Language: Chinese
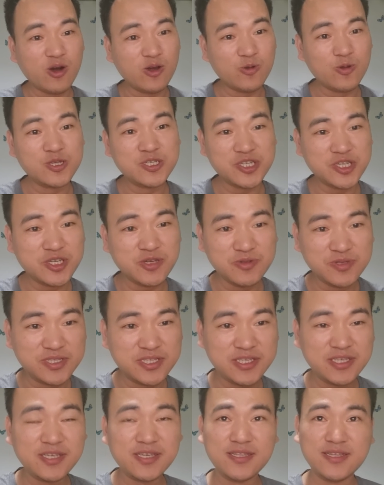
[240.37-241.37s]
网络是有
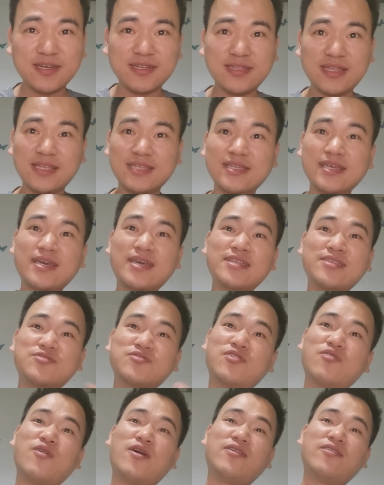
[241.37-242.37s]
记忆的，他在跟你
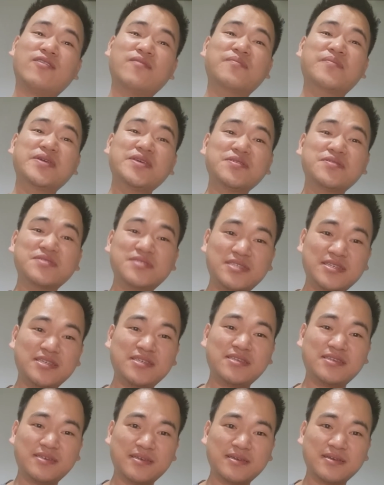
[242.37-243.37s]
说网络没有记
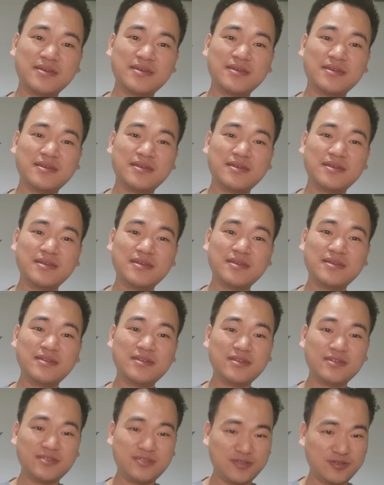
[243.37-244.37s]
忆，
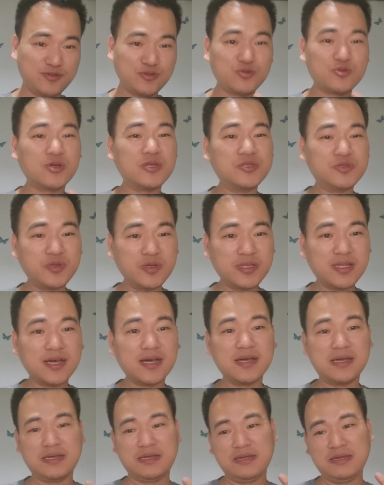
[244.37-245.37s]
这是纯粹
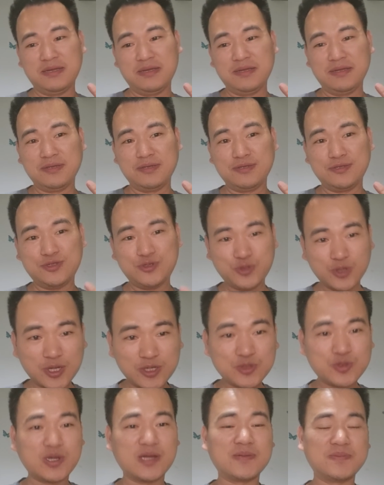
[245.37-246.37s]
的
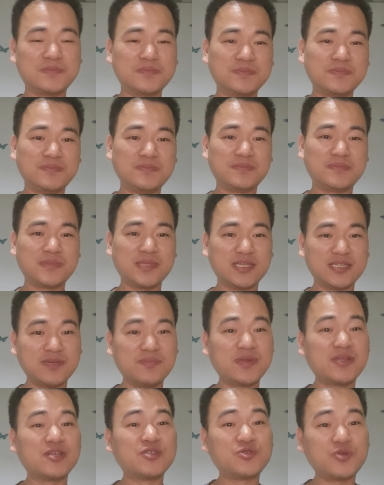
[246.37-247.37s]
宣传。
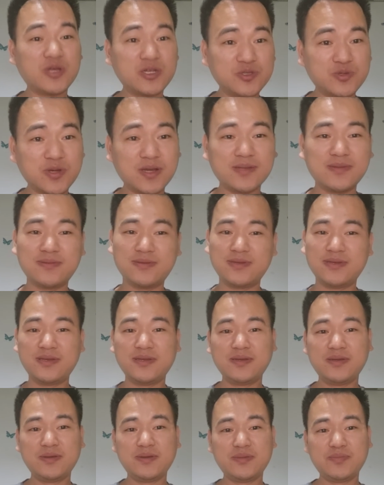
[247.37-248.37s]
什么叫宣传？
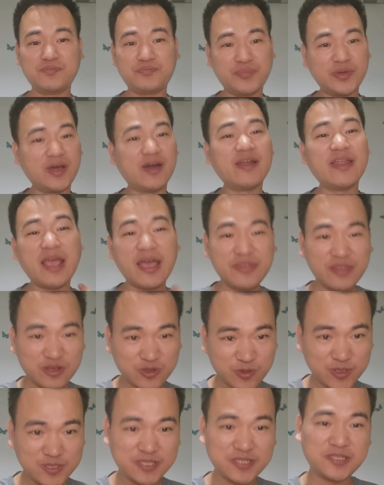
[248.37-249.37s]
不要脸的
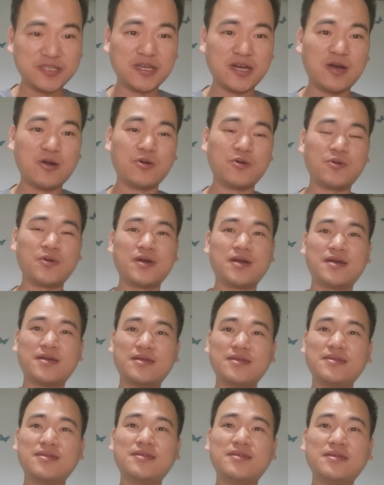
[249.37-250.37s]
说自己好话，
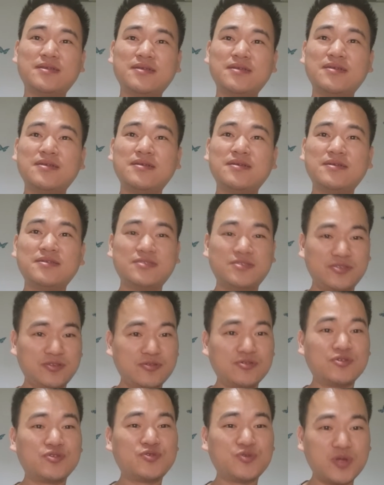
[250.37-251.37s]
这
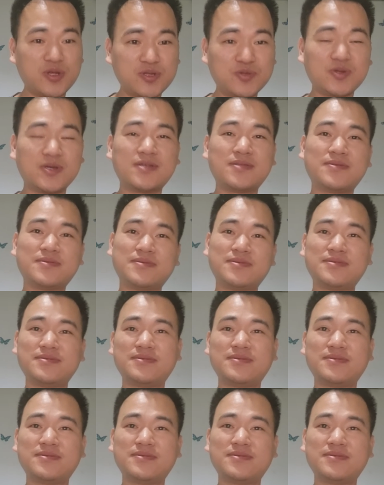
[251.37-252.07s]
就是宣传。